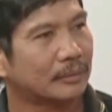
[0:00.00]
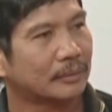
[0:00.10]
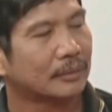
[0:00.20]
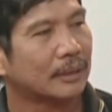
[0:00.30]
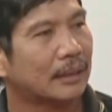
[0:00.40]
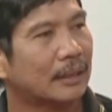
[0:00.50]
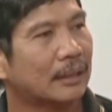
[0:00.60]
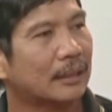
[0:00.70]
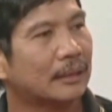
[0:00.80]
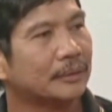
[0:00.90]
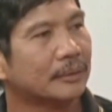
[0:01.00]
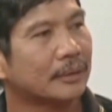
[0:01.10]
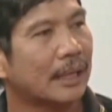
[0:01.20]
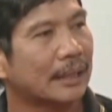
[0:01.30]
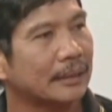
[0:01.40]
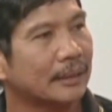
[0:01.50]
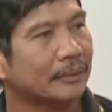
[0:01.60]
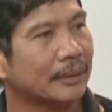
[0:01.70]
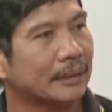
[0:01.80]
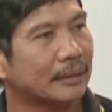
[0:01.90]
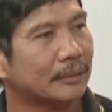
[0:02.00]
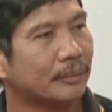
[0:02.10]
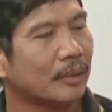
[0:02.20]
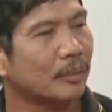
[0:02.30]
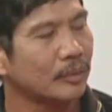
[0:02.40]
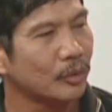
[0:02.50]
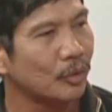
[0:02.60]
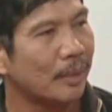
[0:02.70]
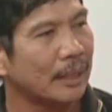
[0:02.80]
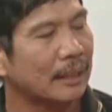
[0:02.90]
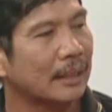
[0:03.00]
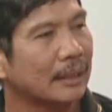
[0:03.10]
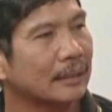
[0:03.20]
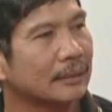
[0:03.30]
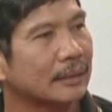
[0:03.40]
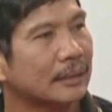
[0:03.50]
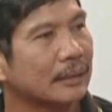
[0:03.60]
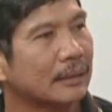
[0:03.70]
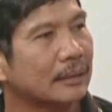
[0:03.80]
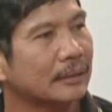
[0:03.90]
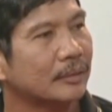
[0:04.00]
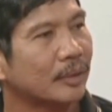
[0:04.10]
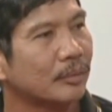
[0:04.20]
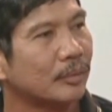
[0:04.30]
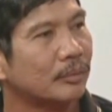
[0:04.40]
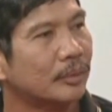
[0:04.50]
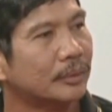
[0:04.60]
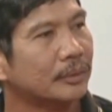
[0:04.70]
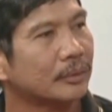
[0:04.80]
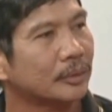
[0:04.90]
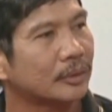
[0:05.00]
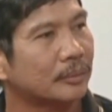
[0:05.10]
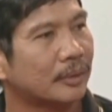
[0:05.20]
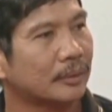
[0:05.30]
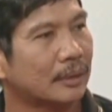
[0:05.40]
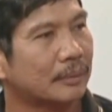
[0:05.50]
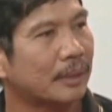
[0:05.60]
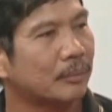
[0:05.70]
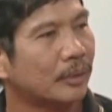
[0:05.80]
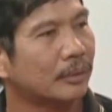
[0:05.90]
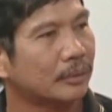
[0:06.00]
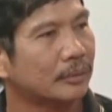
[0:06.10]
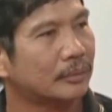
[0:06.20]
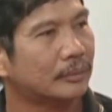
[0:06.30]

Mm -mm. Uh, yun ang nakita ko eh. Huwag mong lulubayan hanggat uh, hindi mo nabubuo yung gusto mo na mabuo.